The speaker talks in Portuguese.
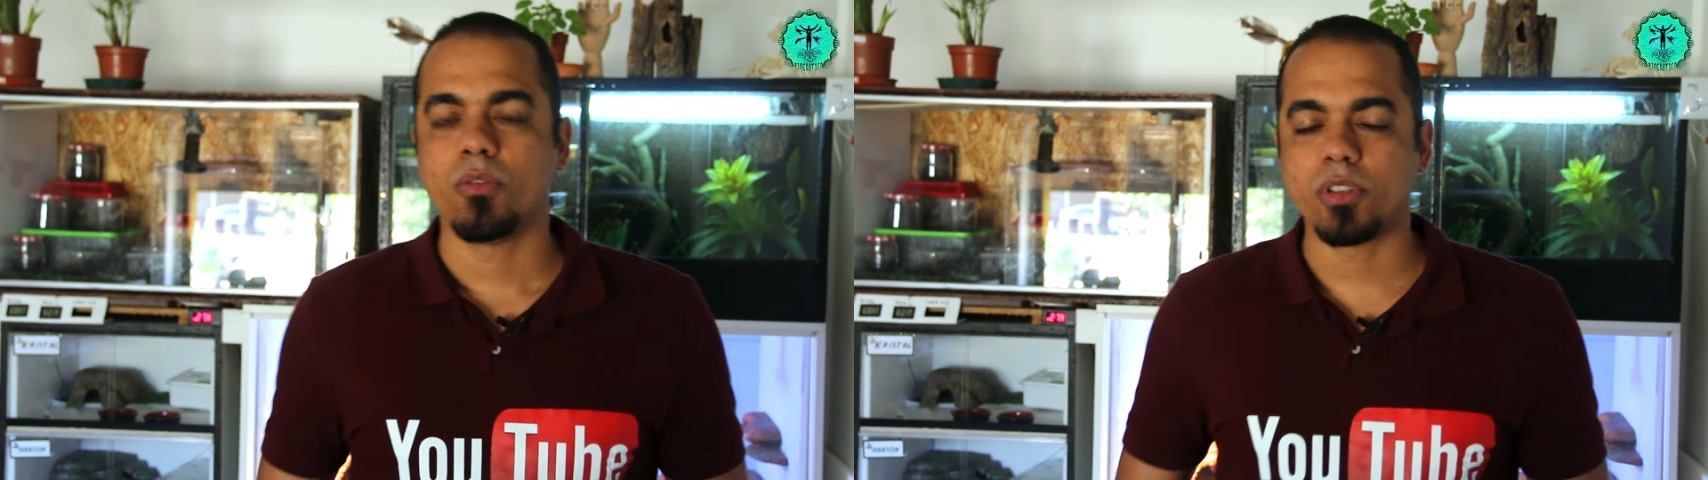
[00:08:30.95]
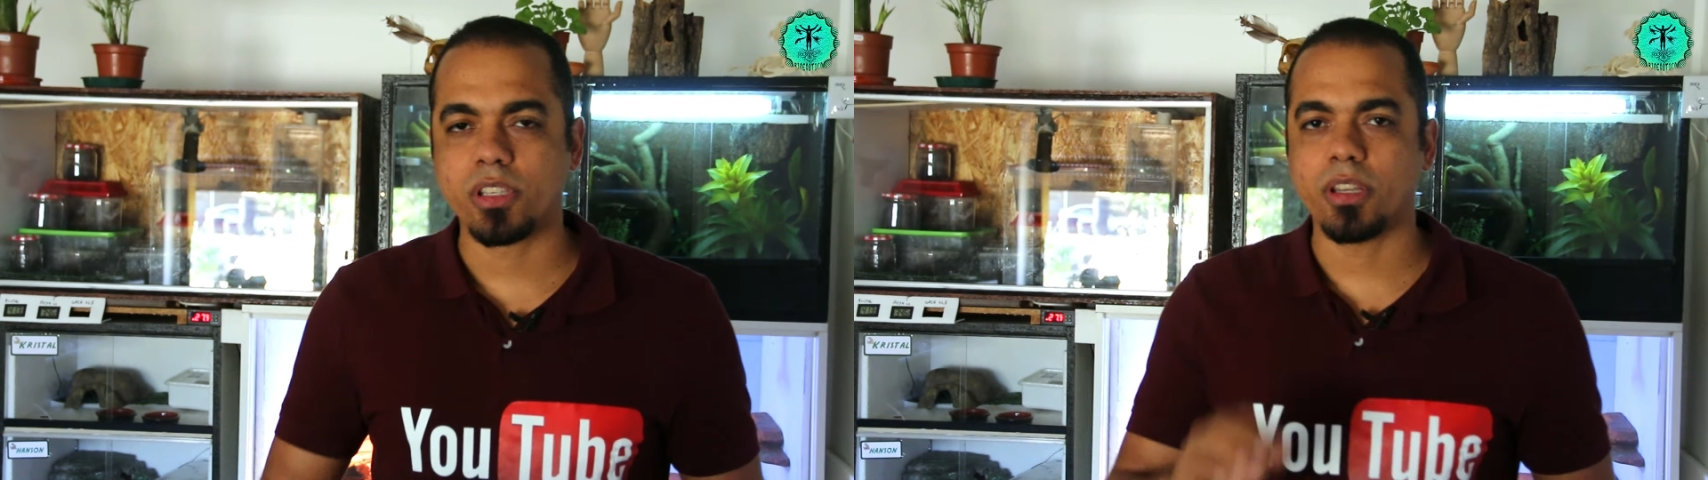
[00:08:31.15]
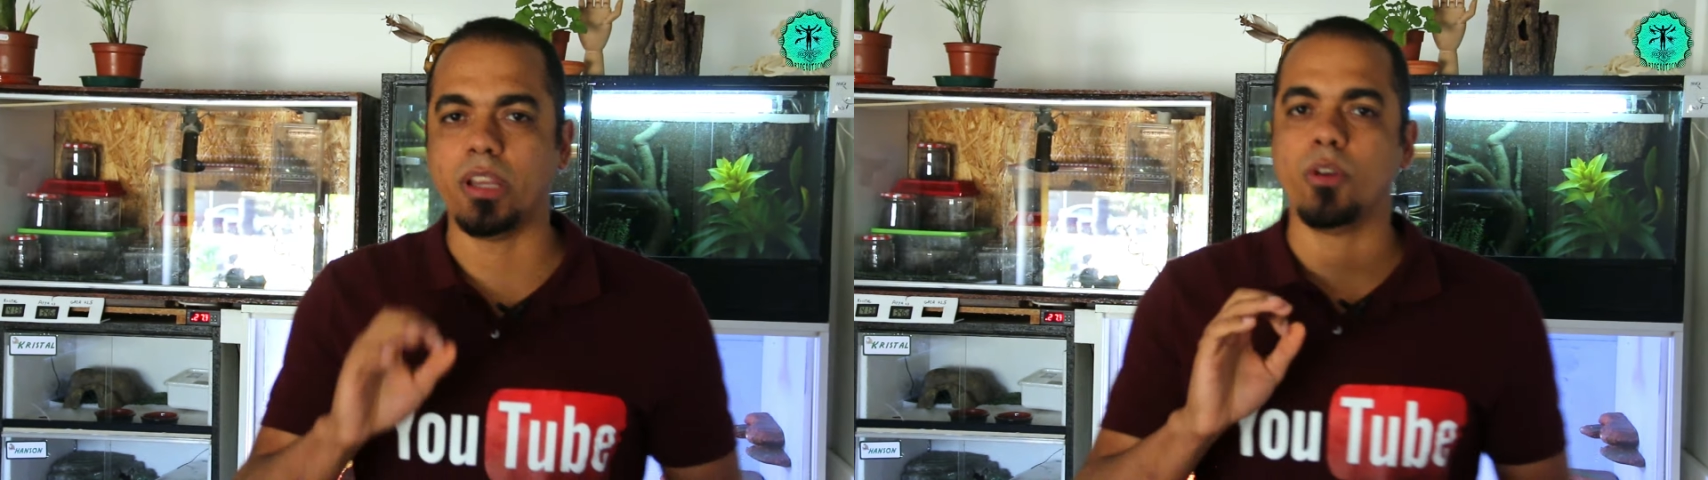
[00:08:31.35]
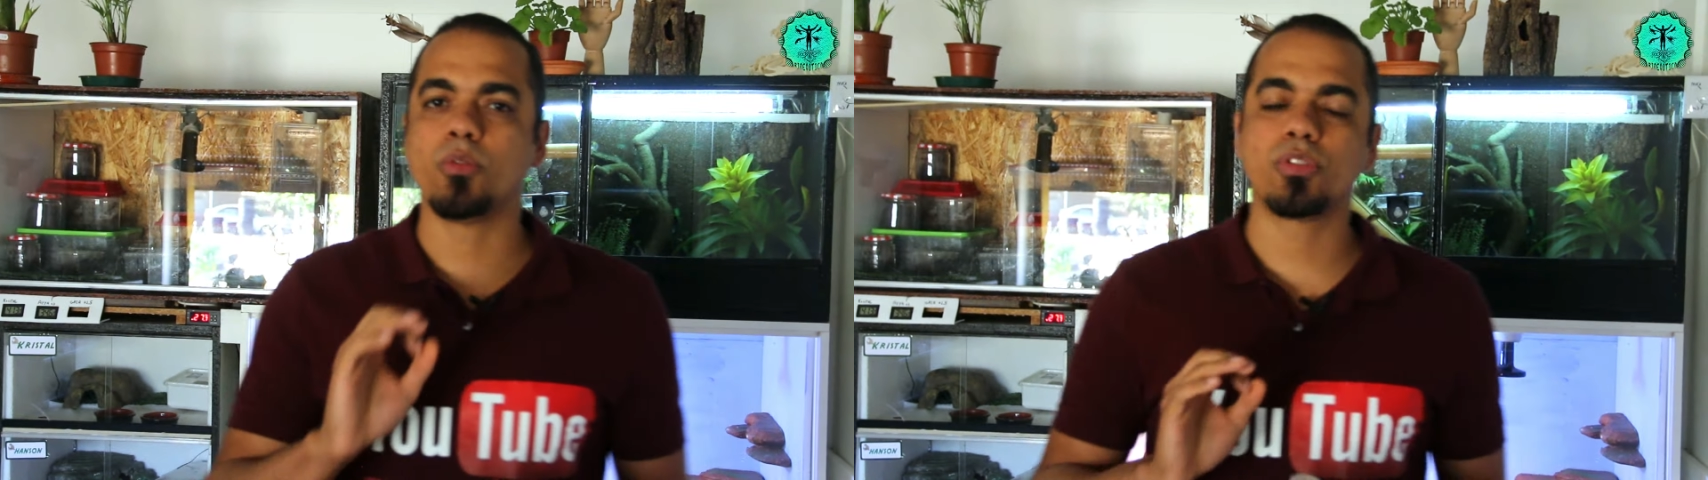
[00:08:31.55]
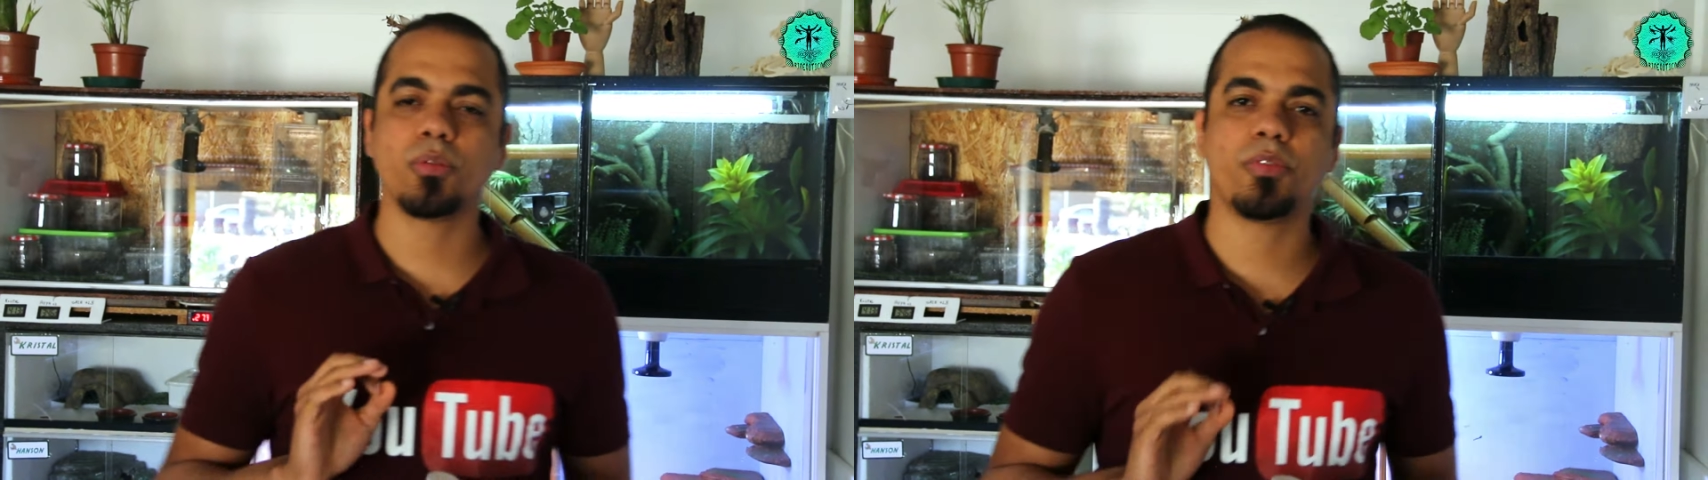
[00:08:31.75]
você, eu
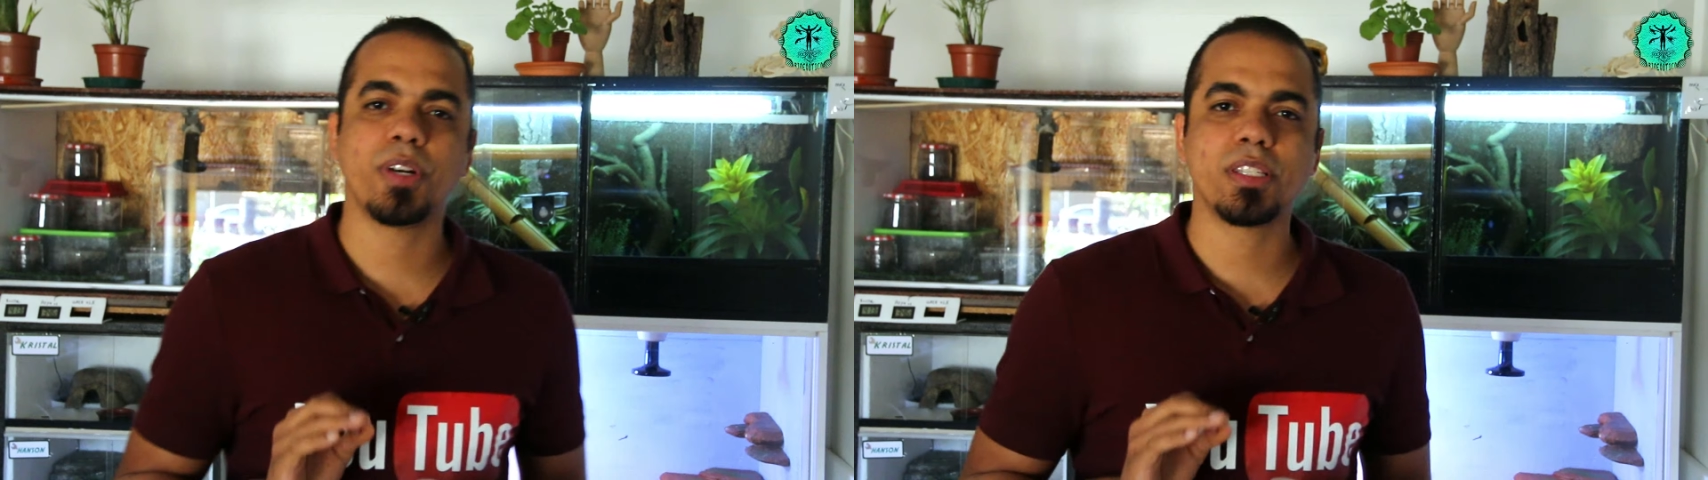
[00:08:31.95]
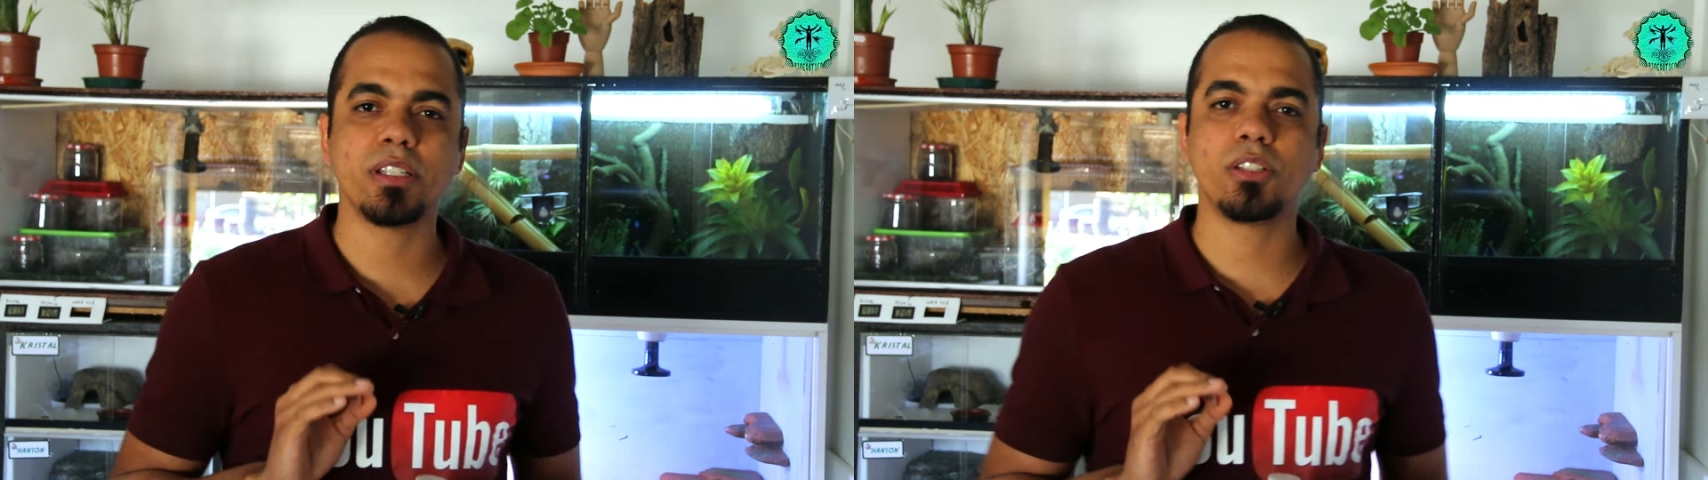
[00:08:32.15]
costumo fazer